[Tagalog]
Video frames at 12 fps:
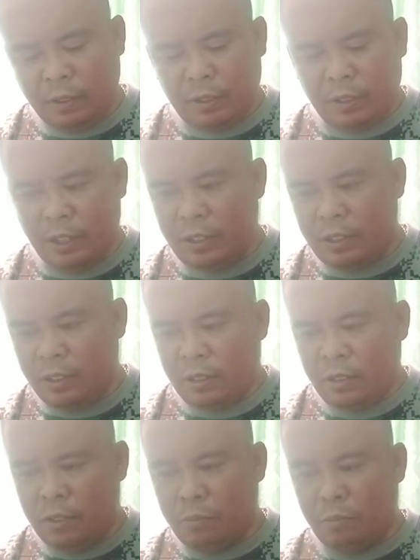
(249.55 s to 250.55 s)
Yes.
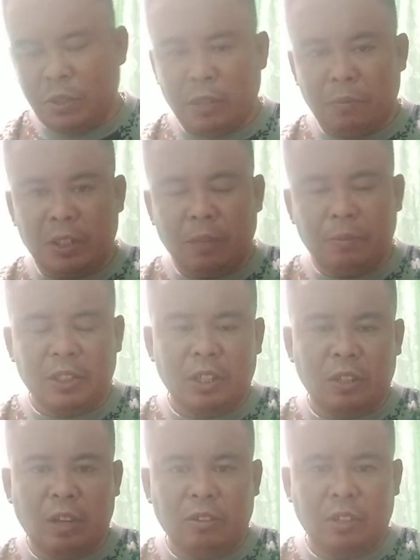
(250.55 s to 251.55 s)
Mega mega big
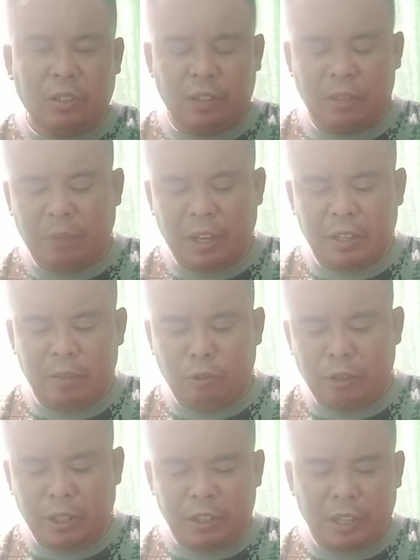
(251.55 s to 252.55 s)
shout out na Good Friday
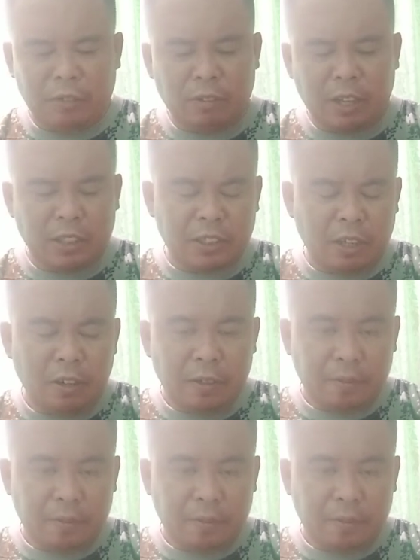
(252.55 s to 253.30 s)
morning sa inyong lahat dyan.